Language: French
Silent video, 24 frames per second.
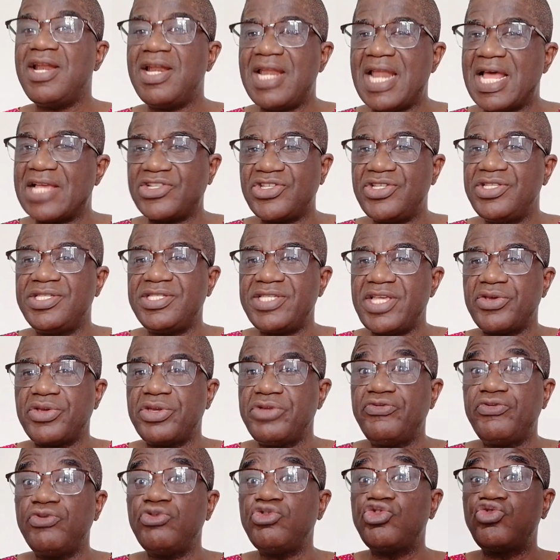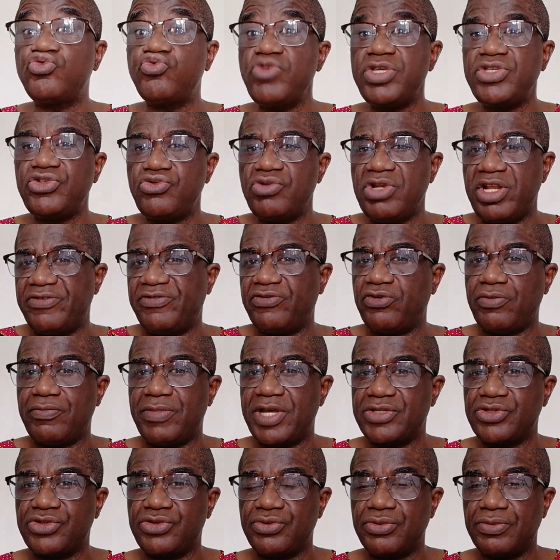la Chine sait qu'il faut jouer sur les
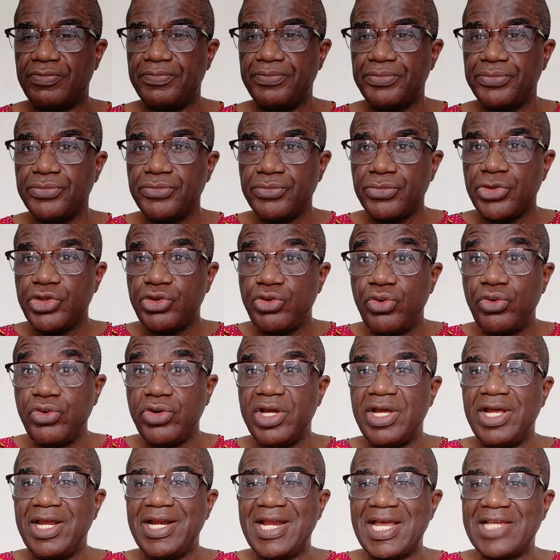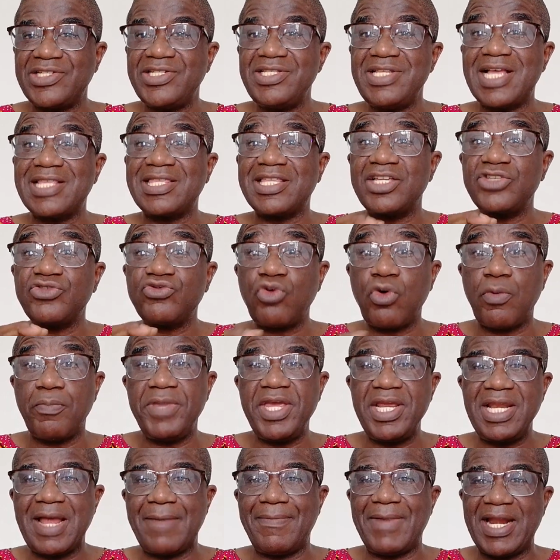formations. Donc, la Chine a
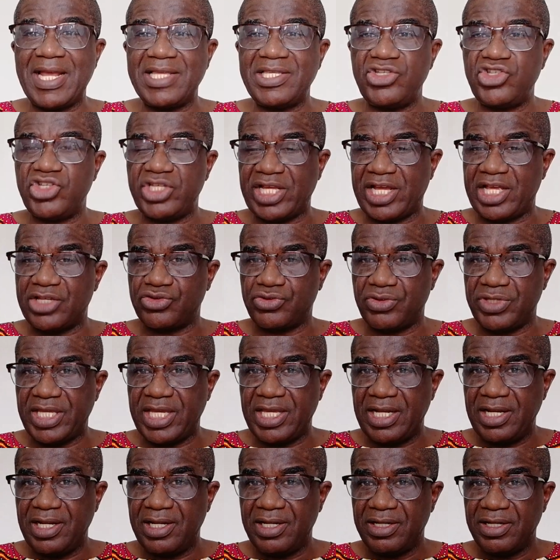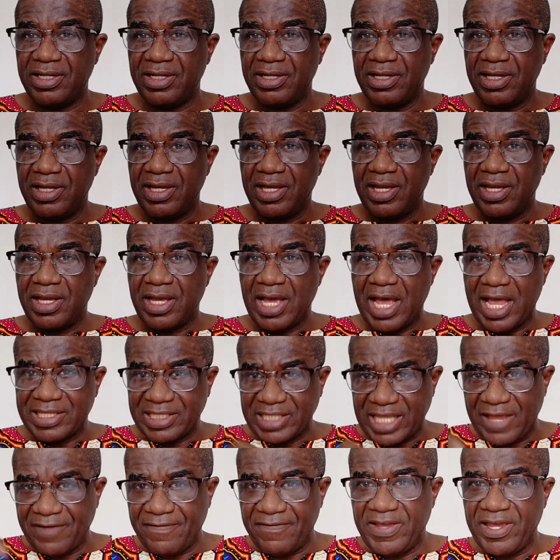transformé la maladie générationnelle à
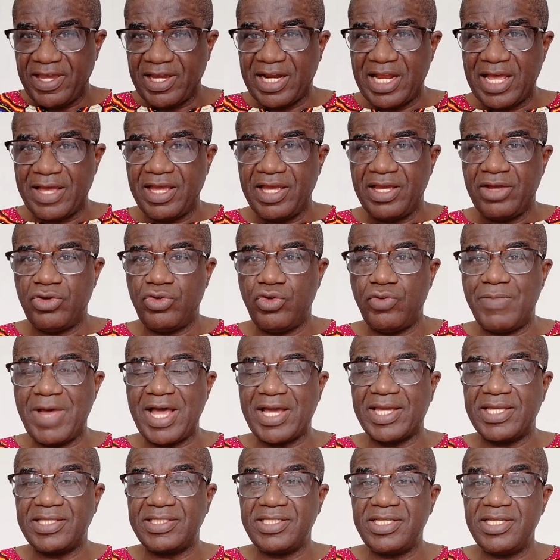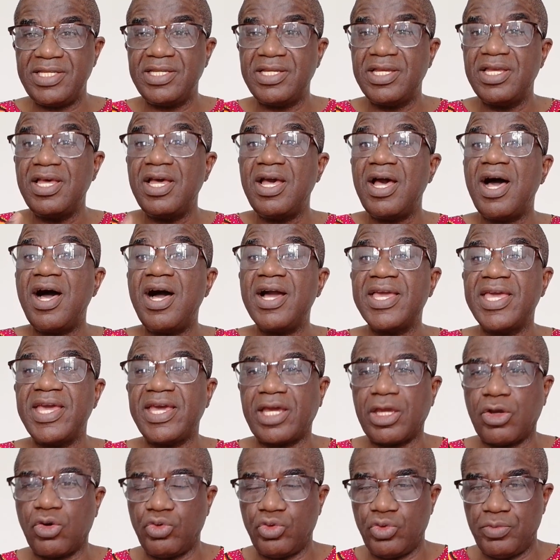travers le marketing en guerre
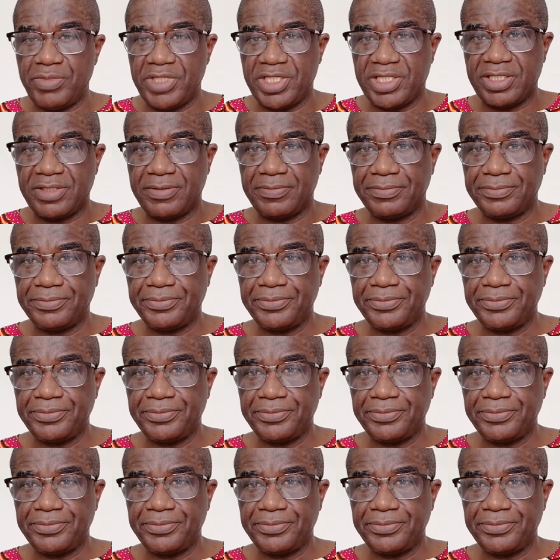économique.